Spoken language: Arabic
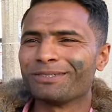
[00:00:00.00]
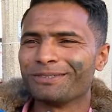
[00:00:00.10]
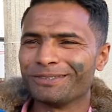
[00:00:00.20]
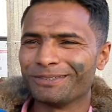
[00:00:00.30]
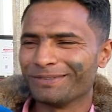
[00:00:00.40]

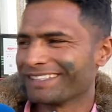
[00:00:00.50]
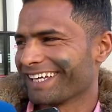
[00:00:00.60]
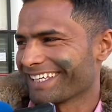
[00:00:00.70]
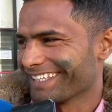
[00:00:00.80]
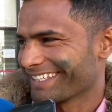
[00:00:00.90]
وما
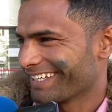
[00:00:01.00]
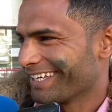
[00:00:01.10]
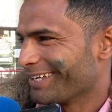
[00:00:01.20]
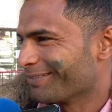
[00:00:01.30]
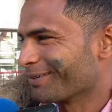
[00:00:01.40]
تحكيش
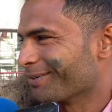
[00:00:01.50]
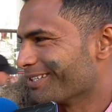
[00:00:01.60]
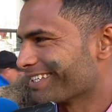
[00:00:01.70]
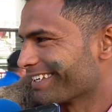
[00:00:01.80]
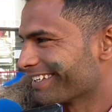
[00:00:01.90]
في
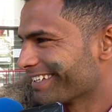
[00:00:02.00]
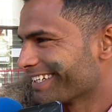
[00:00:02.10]
كل شيء